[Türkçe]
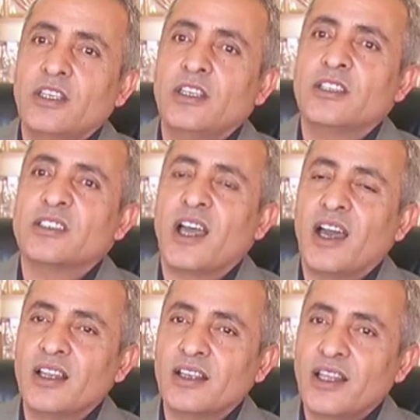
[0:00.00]
e,
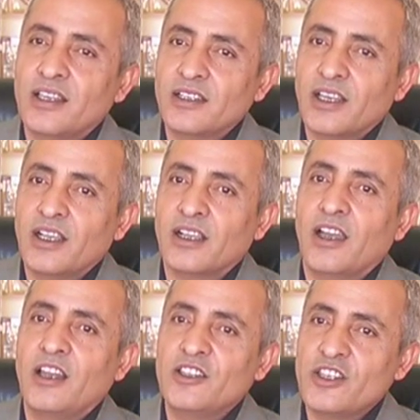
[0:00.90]
sağlıklarına,
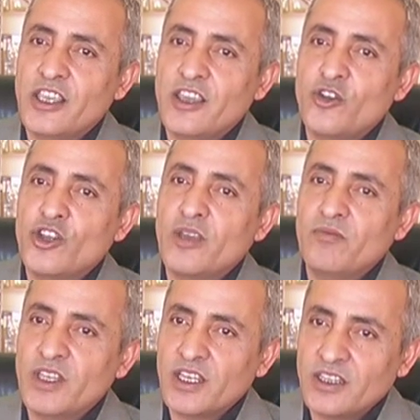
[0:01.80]
kaliteye
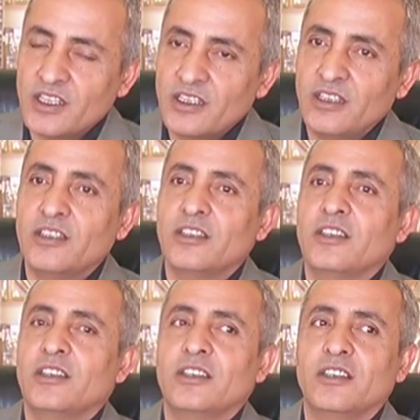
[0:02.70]
önem verenleri e,
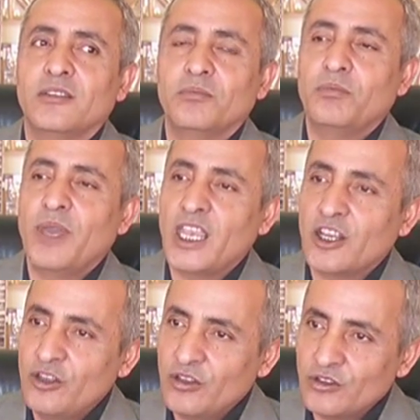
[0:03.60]

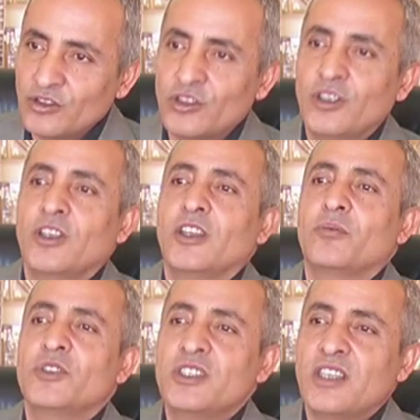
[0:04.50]
bekliyoruz.
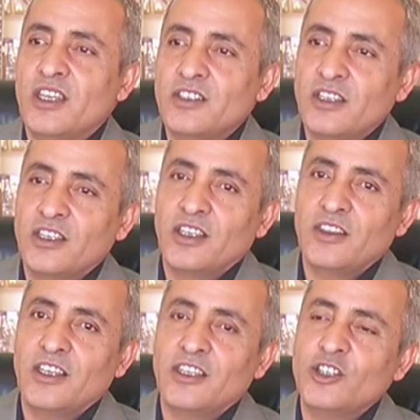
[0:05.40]
Bizi tercih
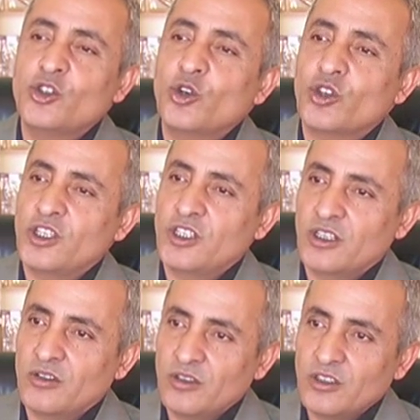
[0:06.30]
edenlere de çok
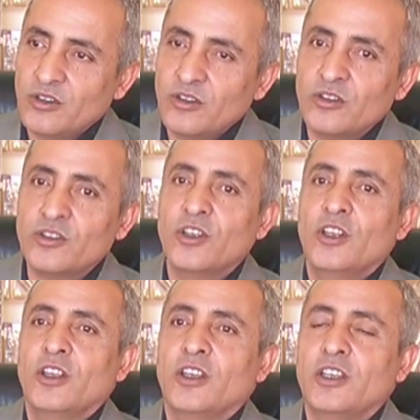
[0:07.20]
teşekkür ediyoruz.
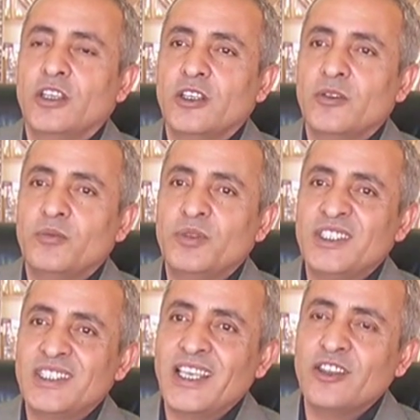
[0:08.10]
Ee,
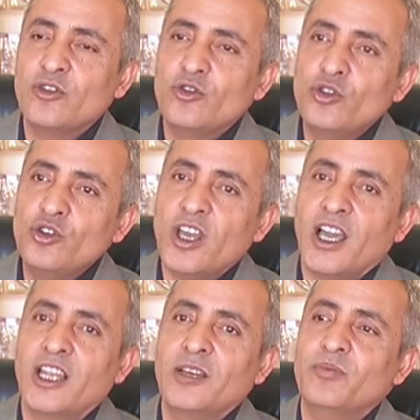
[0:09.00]
bizden ürün
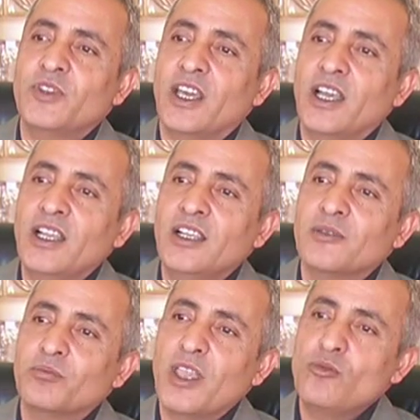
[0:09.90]
alıp da
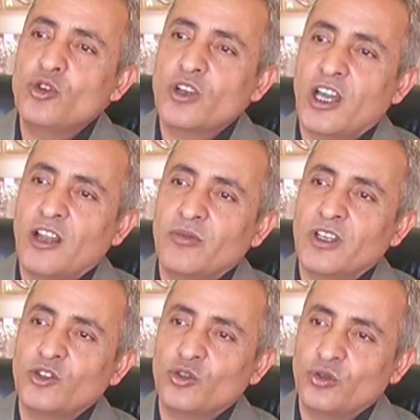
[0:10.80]
memnun
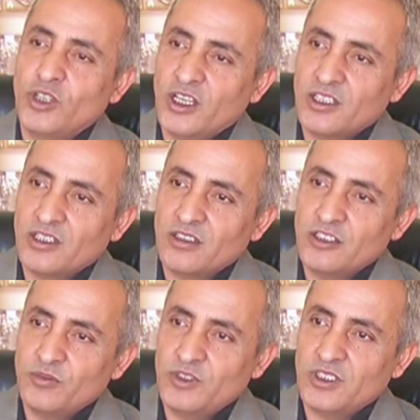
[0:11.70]
kalmayan şu güne kadar
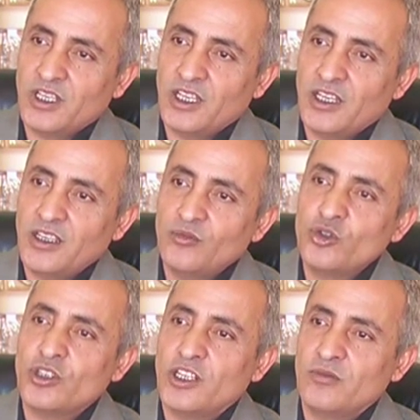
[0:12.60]
hiçbir tane
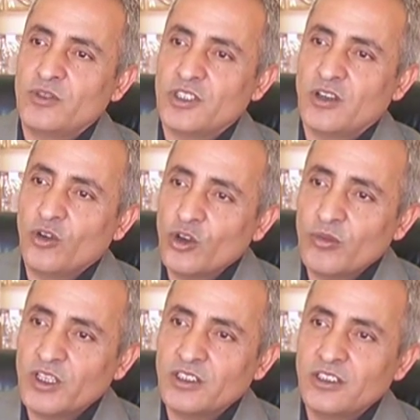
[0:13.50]
müşterimizde
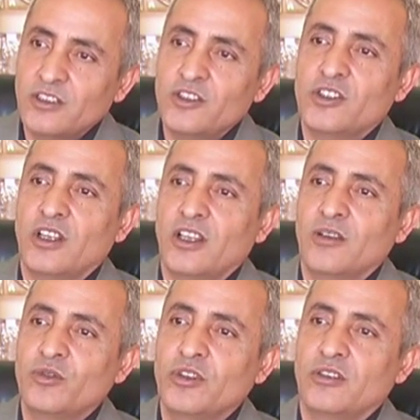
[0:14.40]
olmadı.
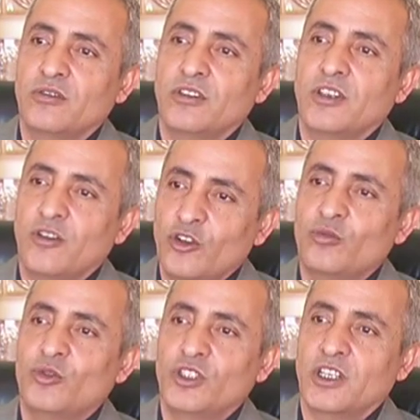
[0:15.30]
İnşallah bundan sonra da
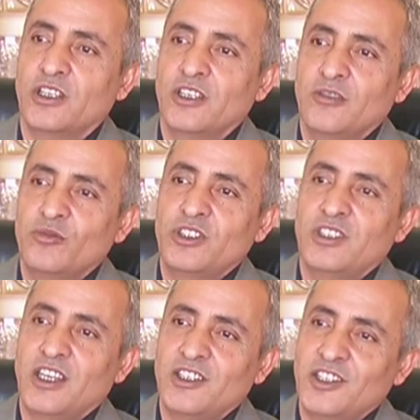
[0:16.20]
olmayacak.
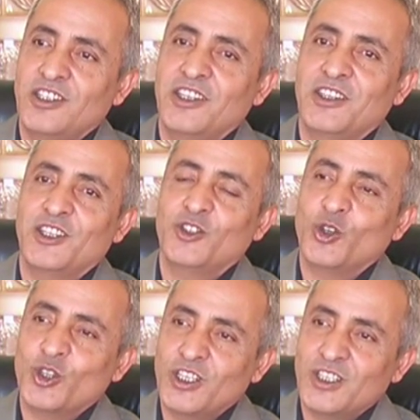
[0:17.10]
Bizi tercih edenlere
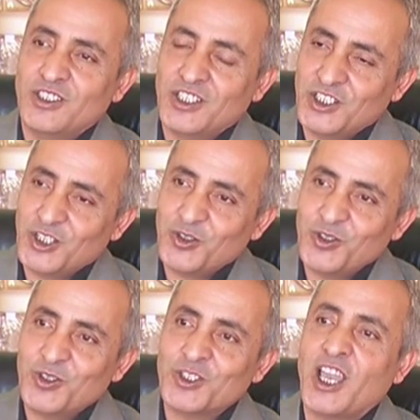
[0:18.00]
çok te teşekkür
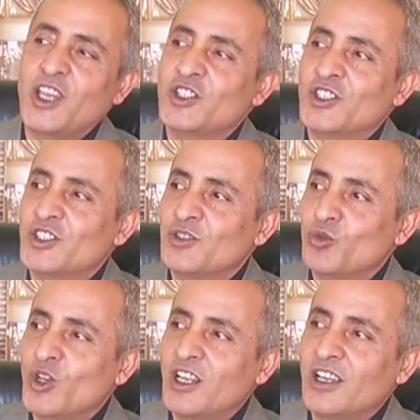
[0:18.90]
ediyoruz. Ayrıca
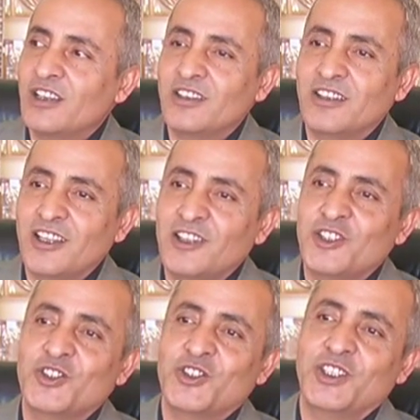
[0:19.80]
sizin buralara kadar
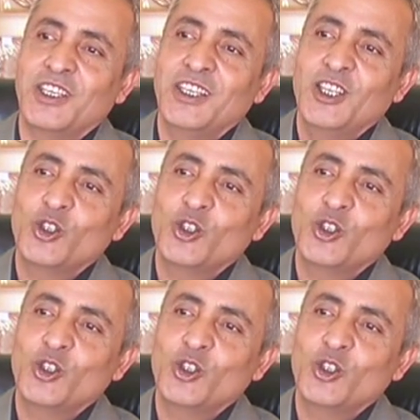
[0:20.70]
geldiğiniz için de